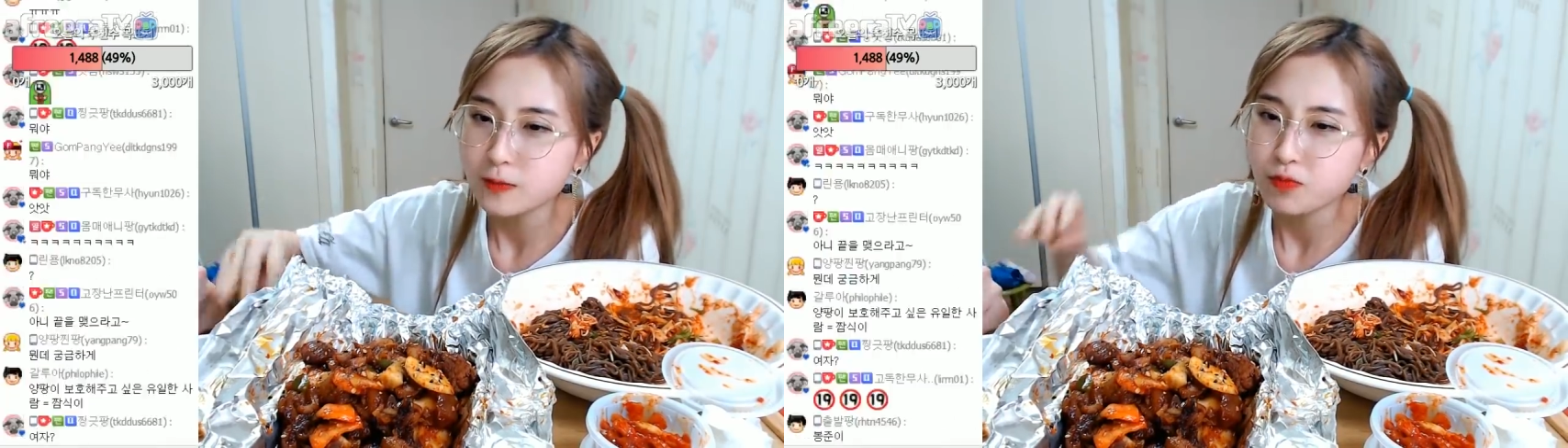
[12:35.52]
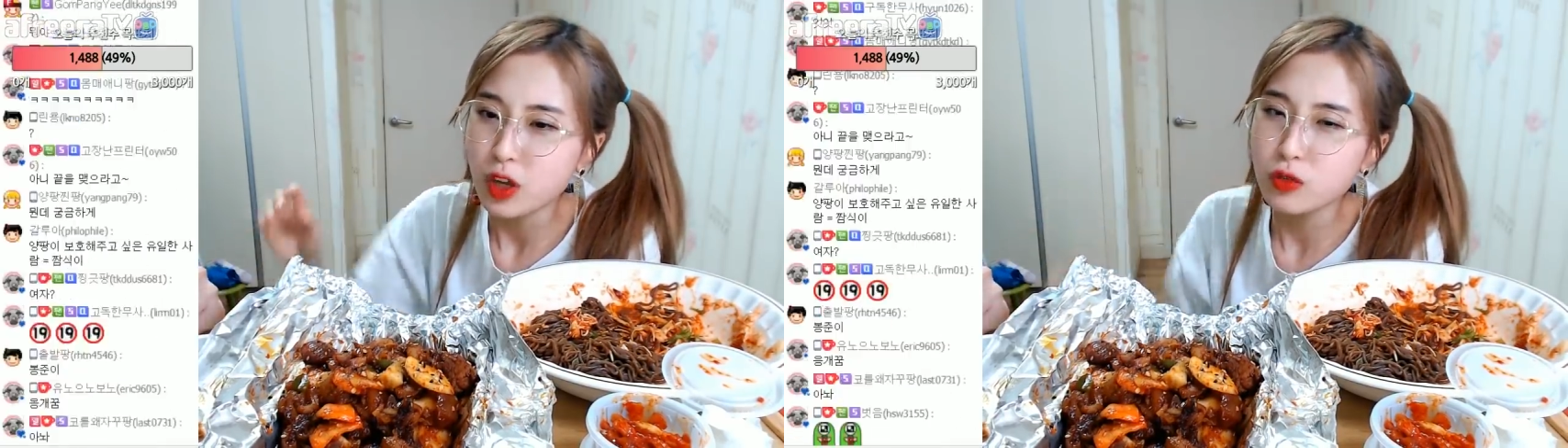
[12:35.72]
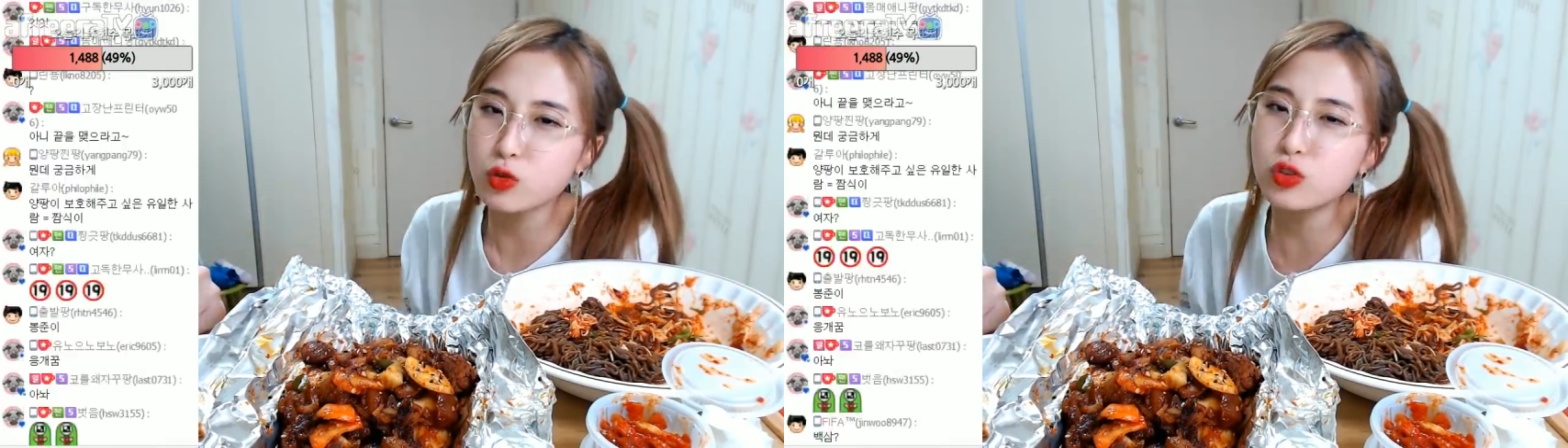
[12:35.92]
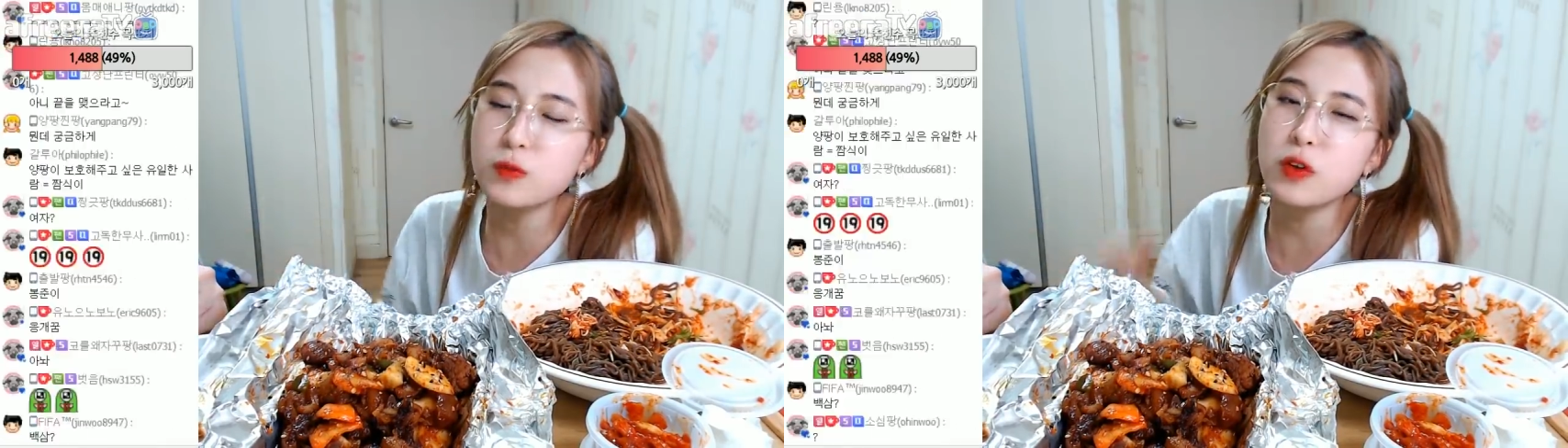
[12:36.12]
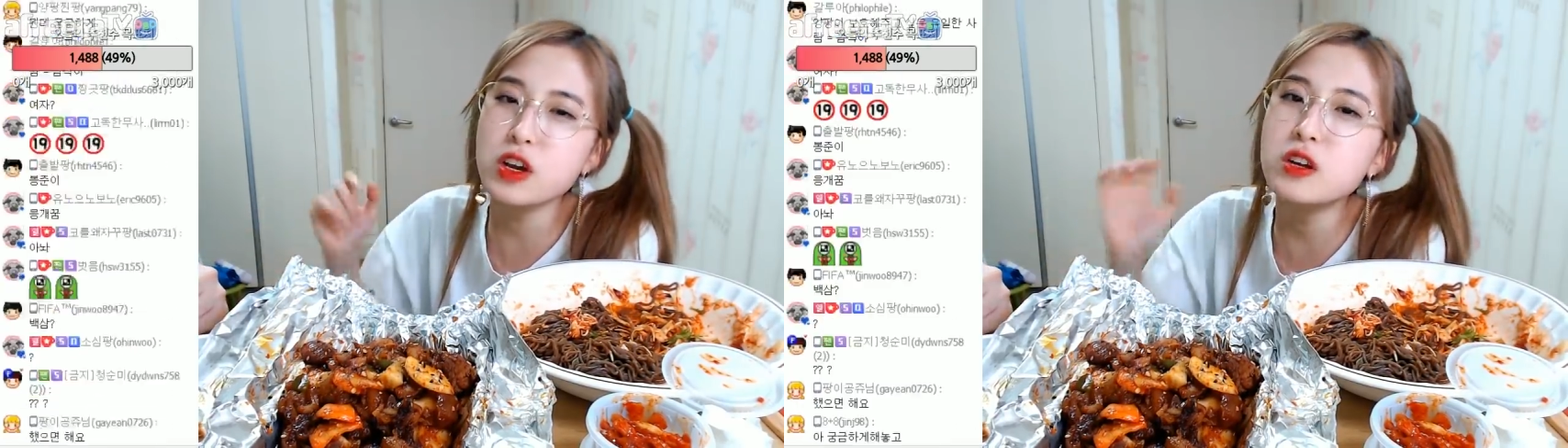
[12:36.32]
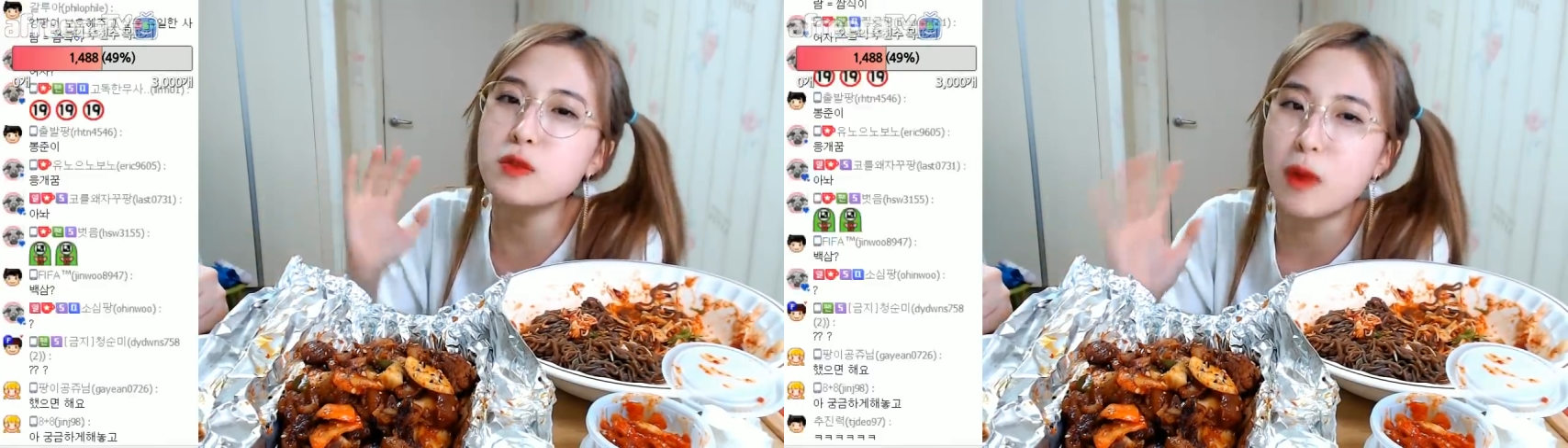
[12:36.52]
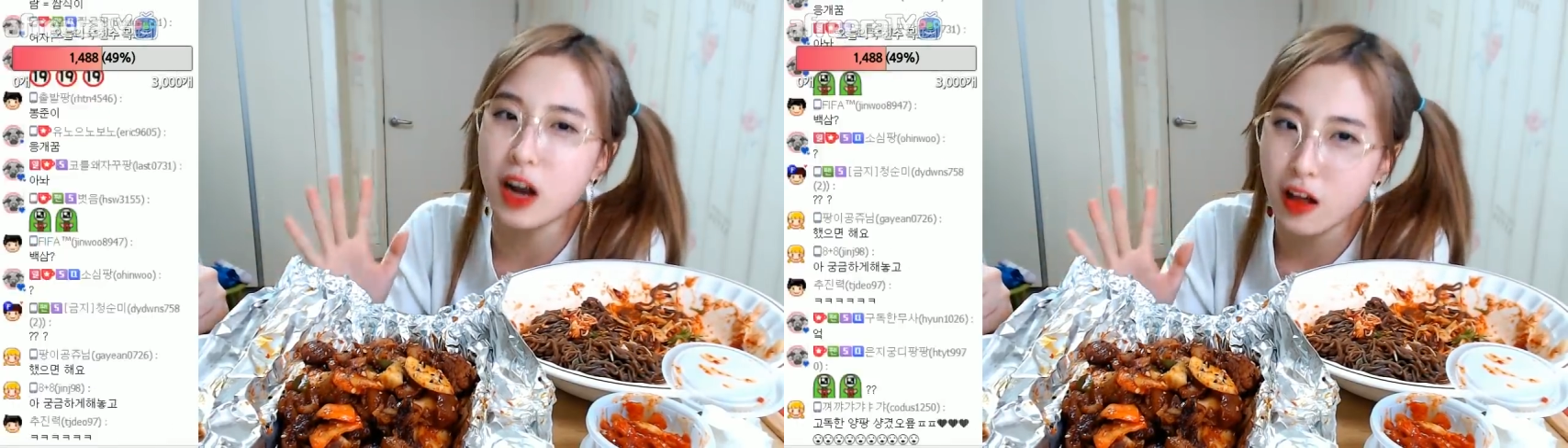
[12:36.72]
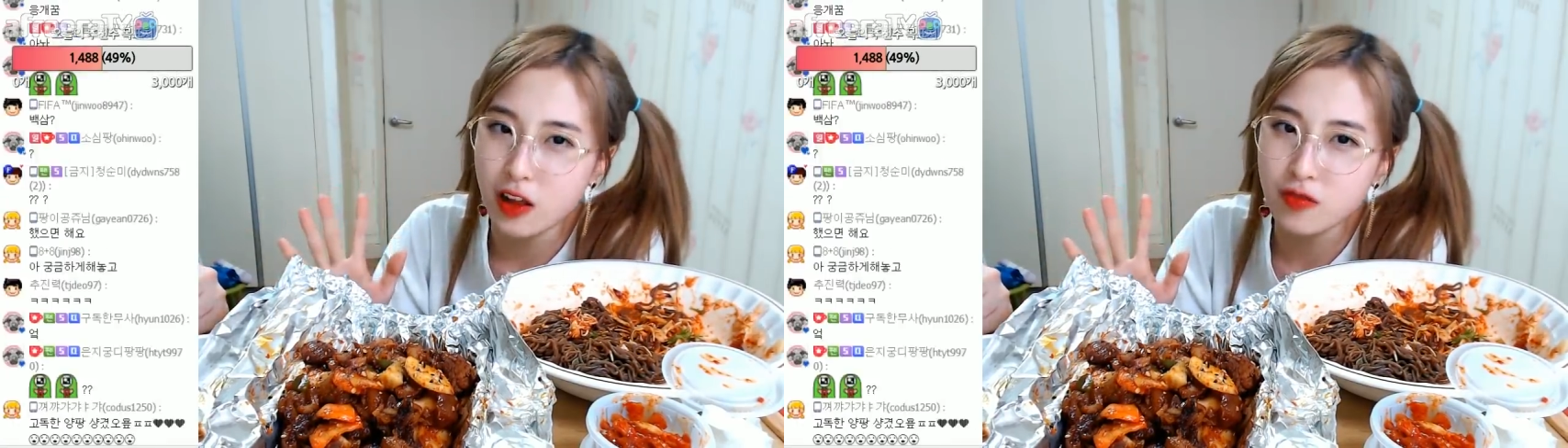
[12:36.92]
유튜버 이름은 말
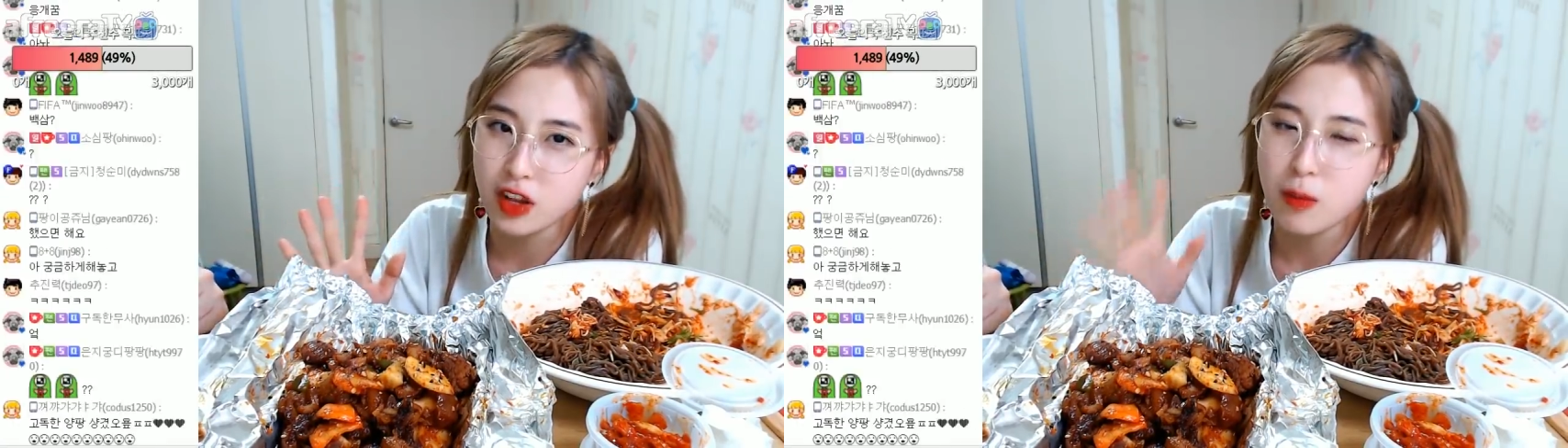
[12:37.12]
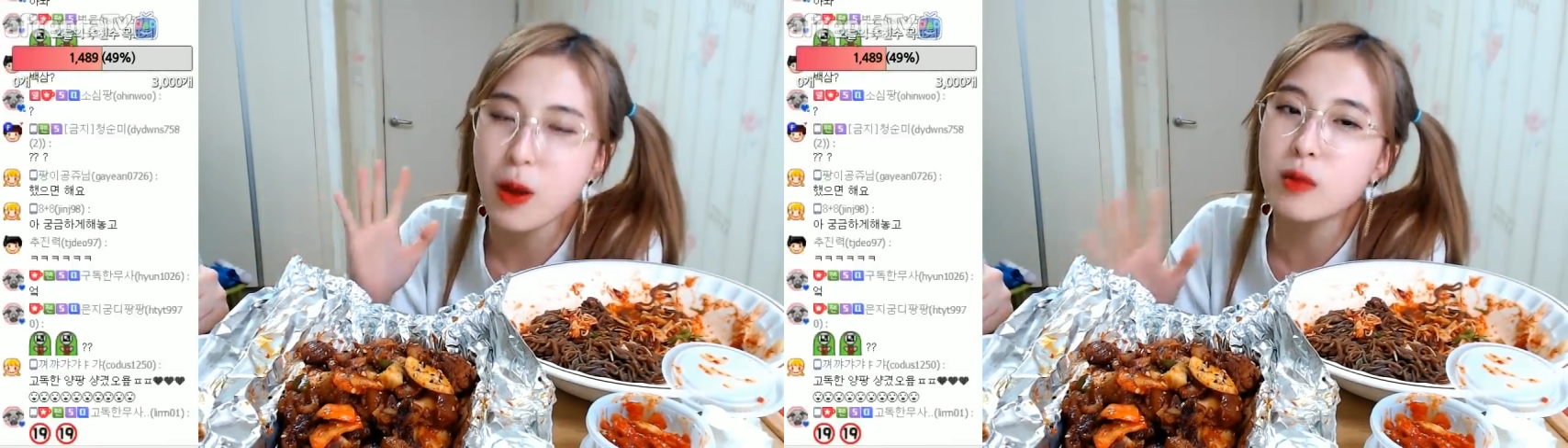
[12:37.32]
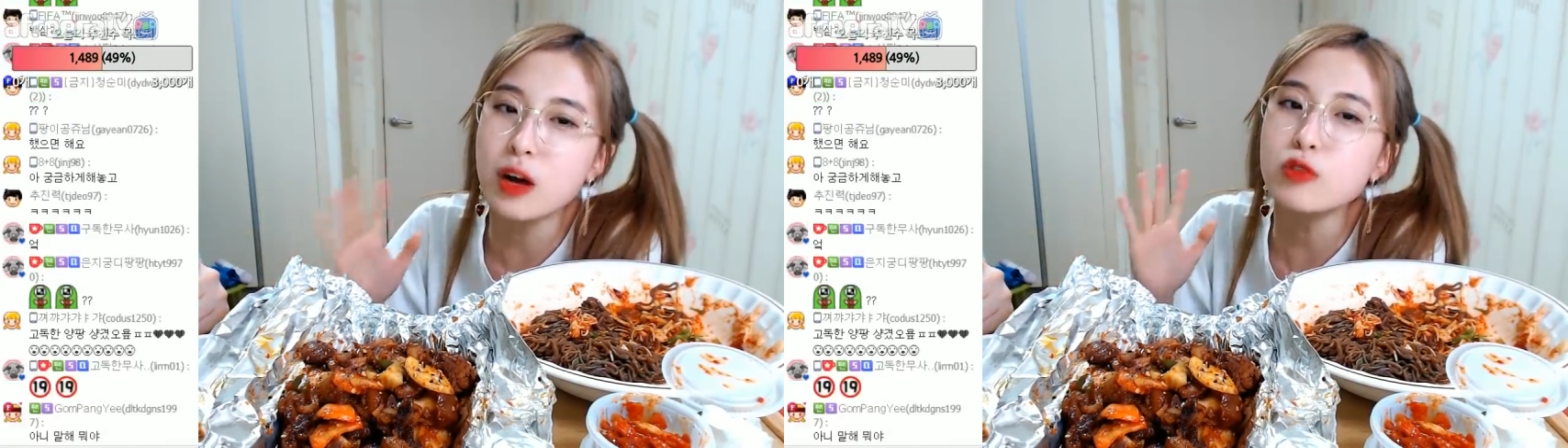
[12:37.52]
안 하는데 100만